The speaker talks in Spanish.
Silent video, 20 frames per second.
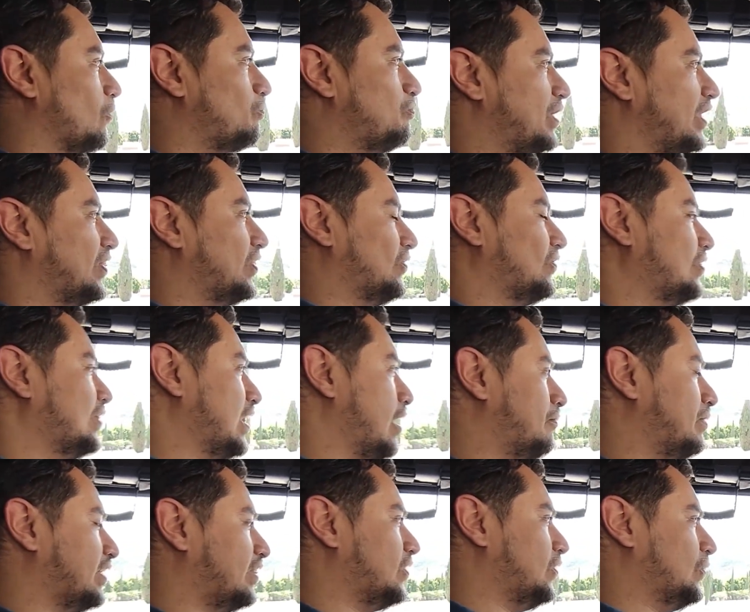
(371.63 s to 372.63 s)
los precios,
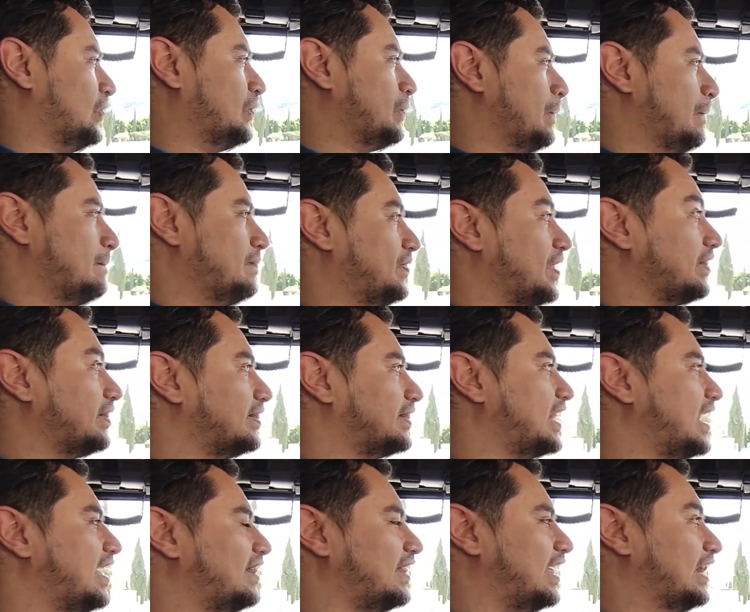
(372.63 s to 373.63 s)
la versión de
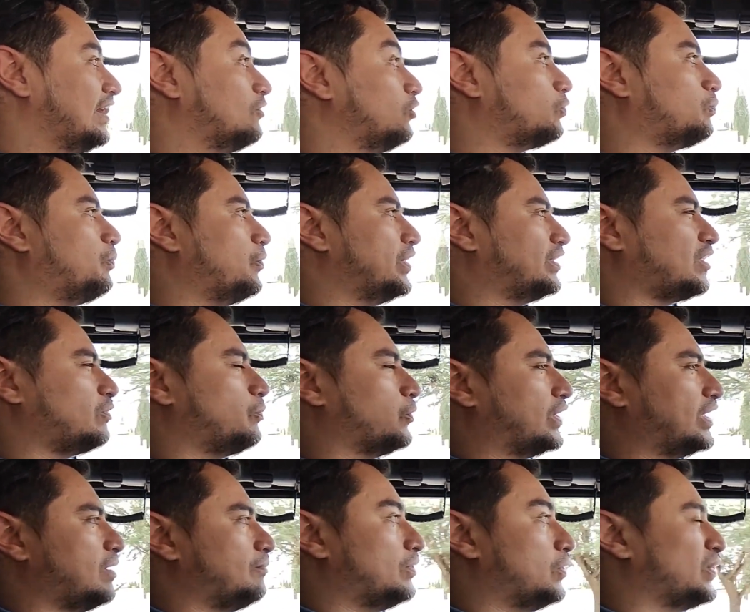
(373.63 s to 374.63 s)
entrada, el dos puertas,
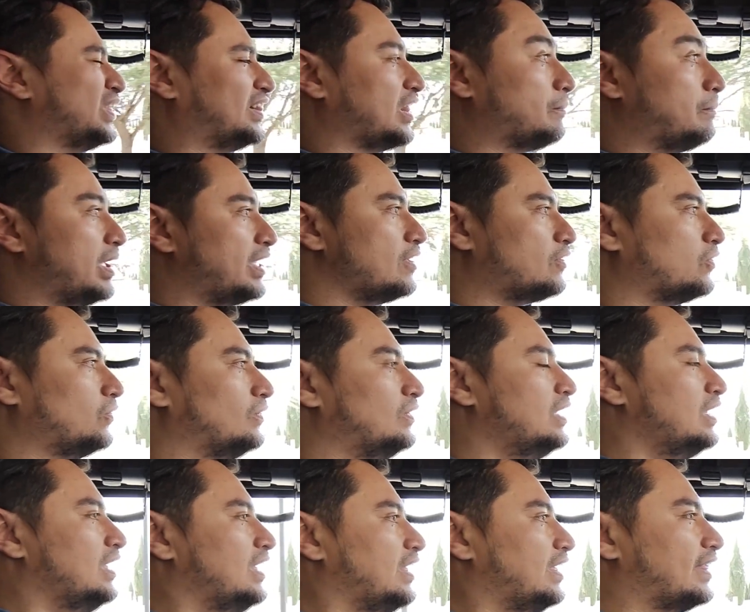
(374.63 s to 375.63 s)
por ejemplo, ahorita en México,
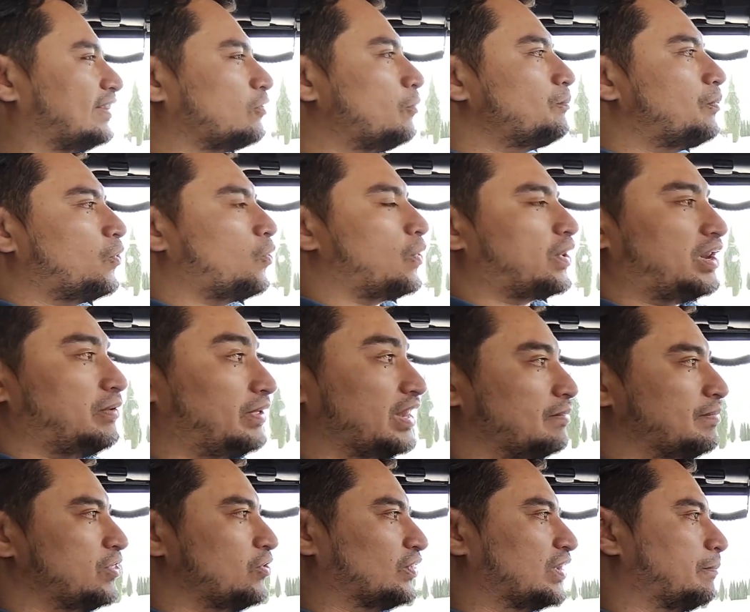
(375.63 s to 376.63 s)
está un poco arriba
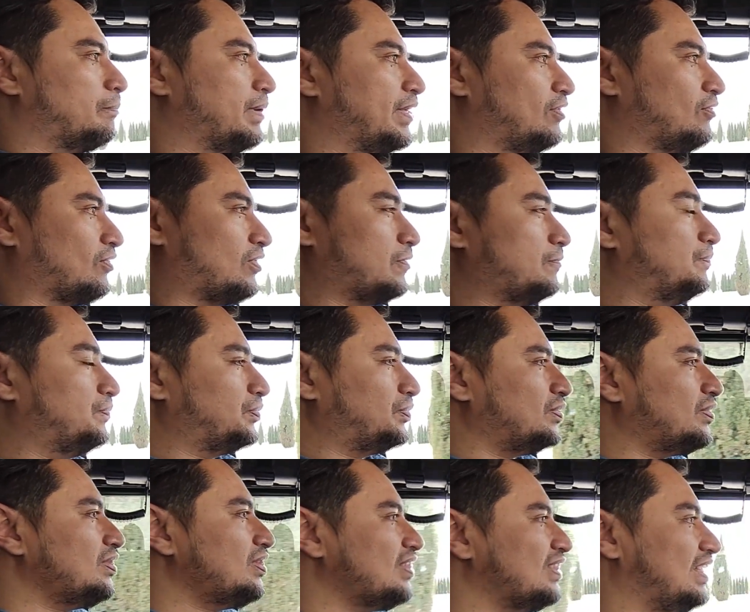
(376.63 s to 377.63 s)
del millón de pesos.
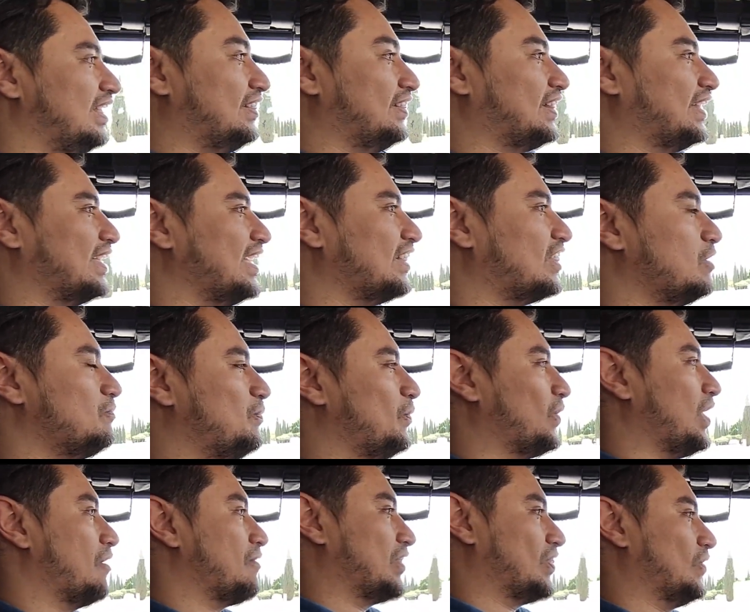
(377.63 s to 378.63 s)
Y si te quieres ir
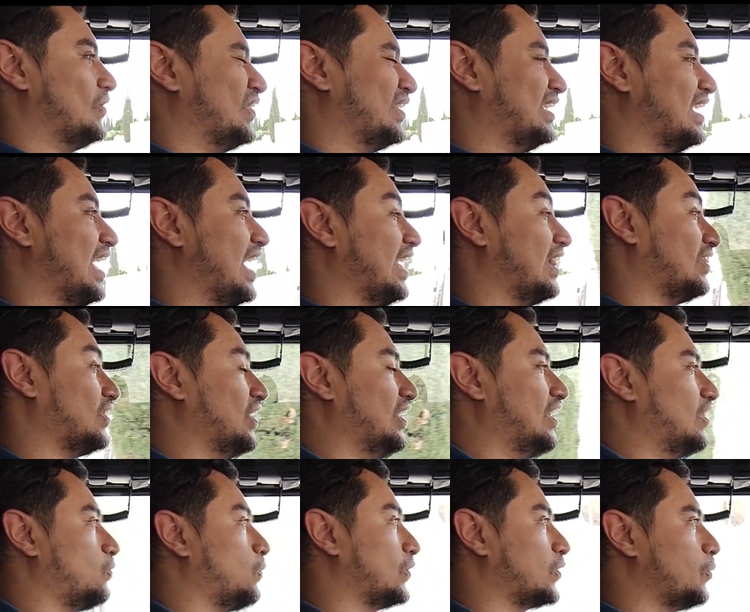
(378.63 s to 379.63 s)
por la versión, las,
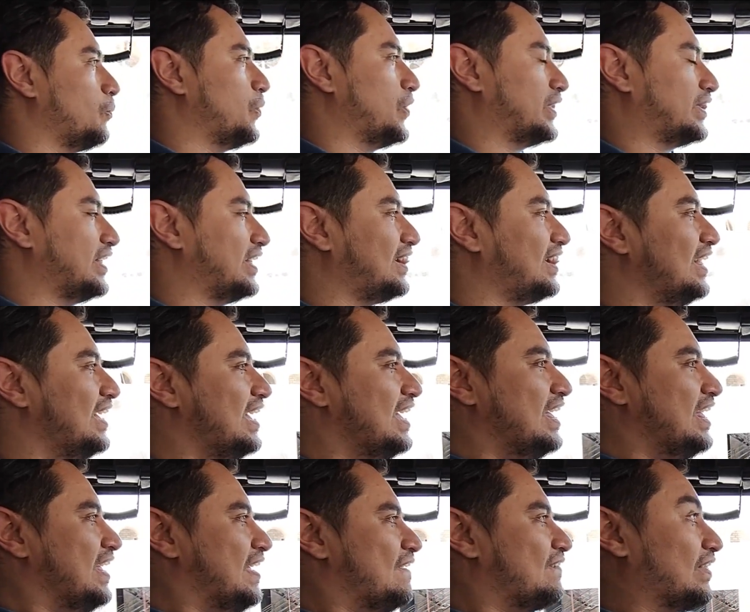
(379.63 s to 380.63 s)
las cuatro puertas,
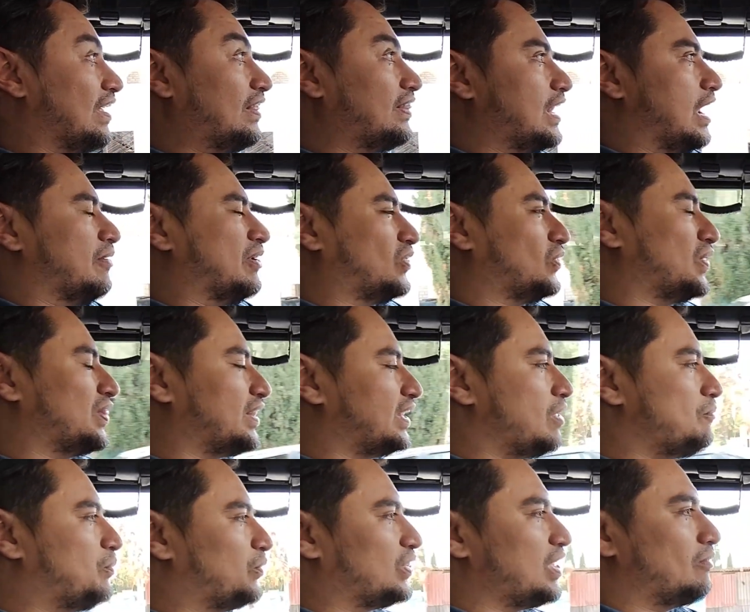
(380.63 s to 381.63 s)
seas de la versión de
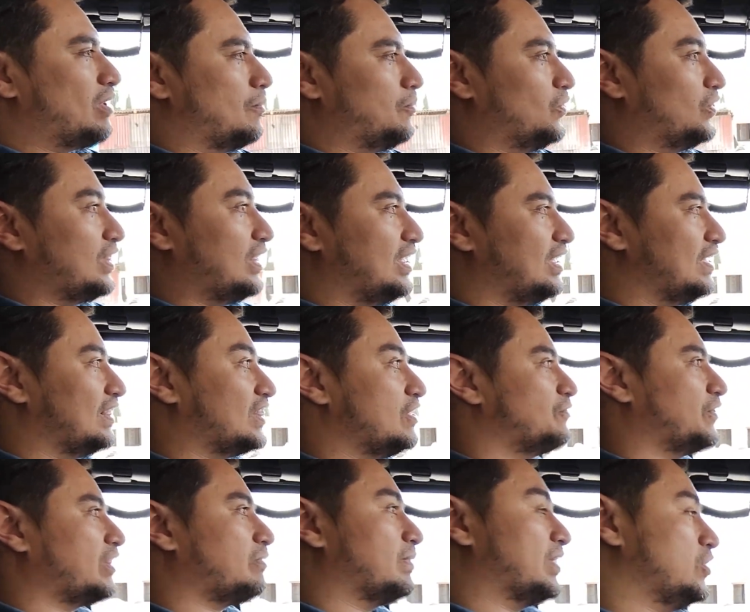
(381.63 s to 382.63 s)
entrada, pues ya hablamos de
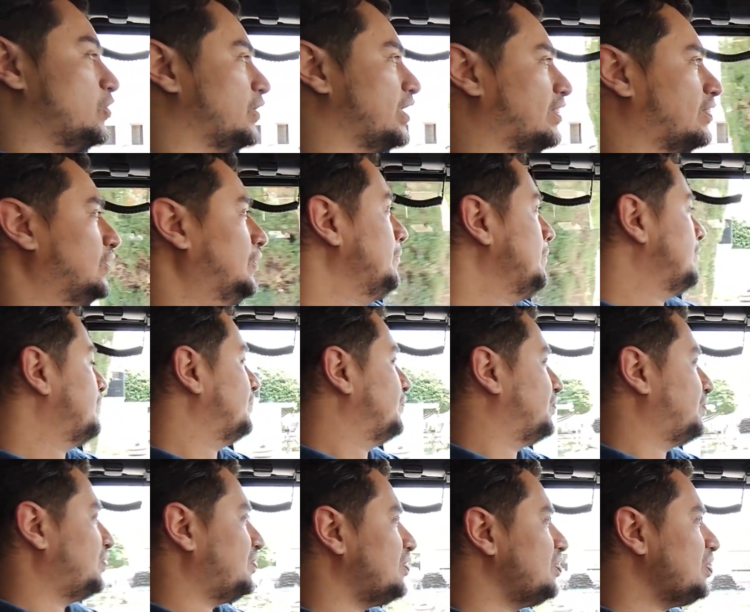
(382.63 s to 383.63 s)
cifras mayores, ¿no?
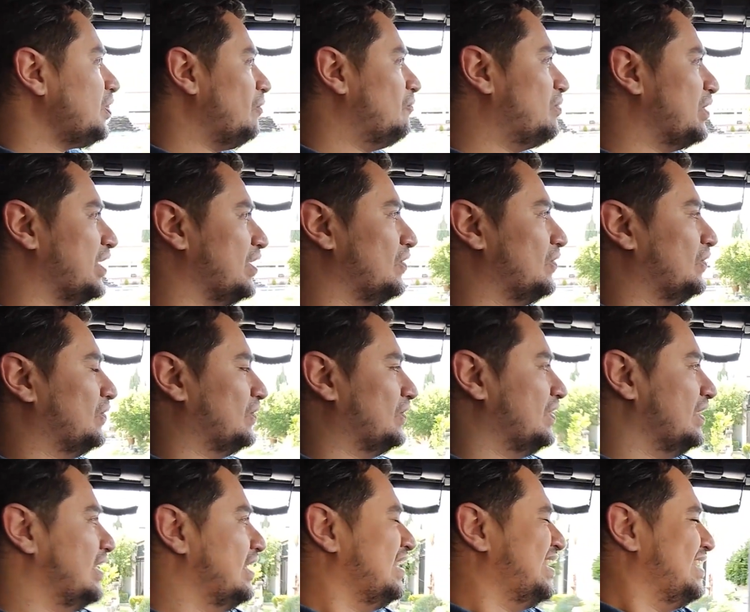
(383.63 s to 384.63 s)
Pero
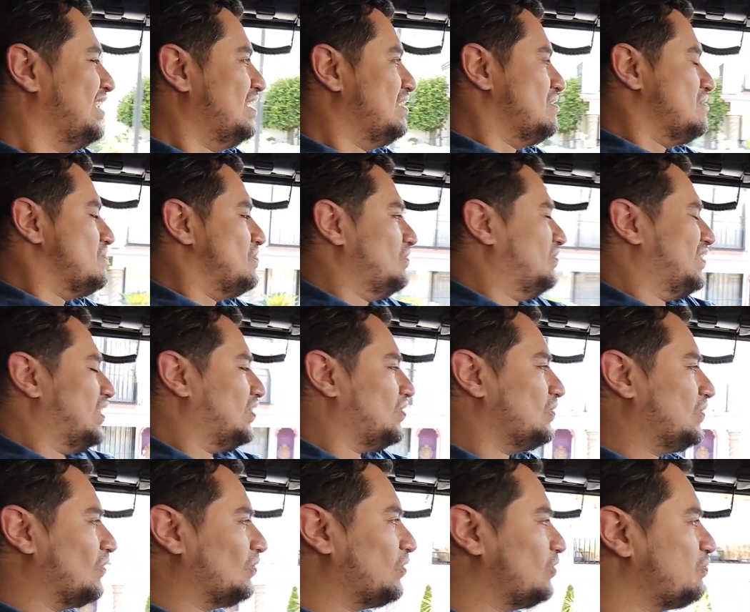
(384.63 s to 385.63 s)
es
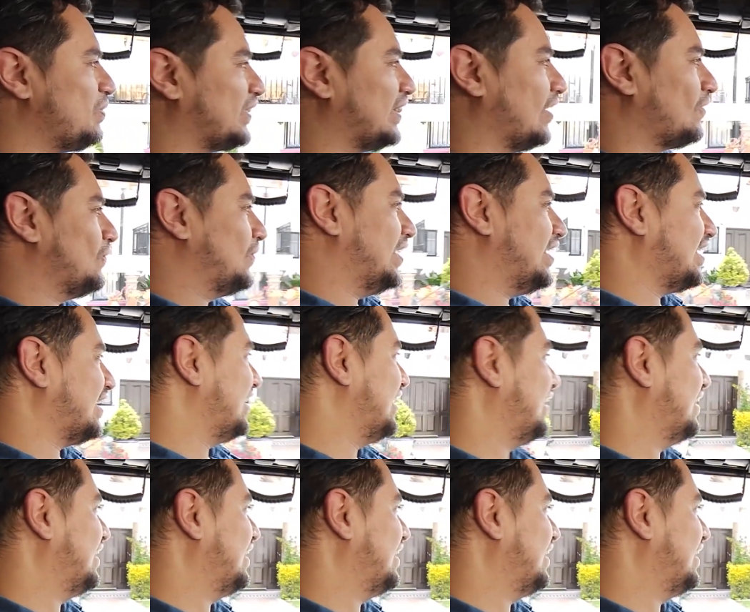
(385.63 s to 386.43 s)
un auto espectacular,